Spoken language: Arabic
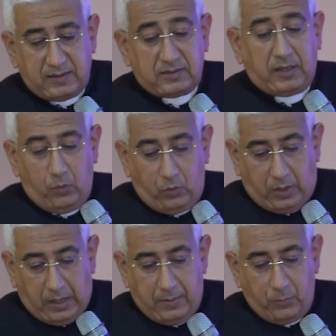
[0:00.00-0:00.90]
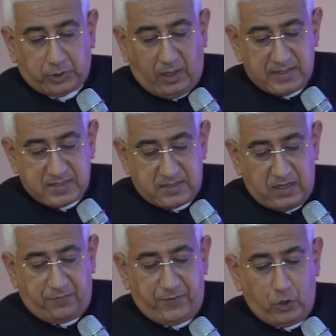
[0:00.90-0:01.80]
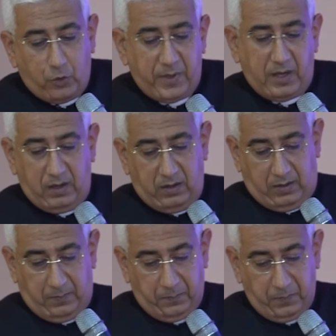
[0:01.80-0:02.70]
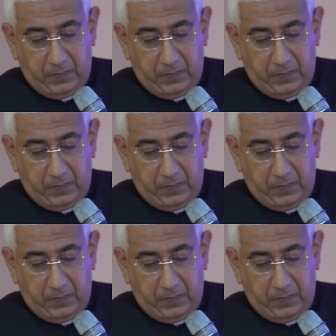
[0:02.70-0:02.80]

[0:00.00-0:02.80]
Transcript: الطوق المتأصل فيهم إلى الله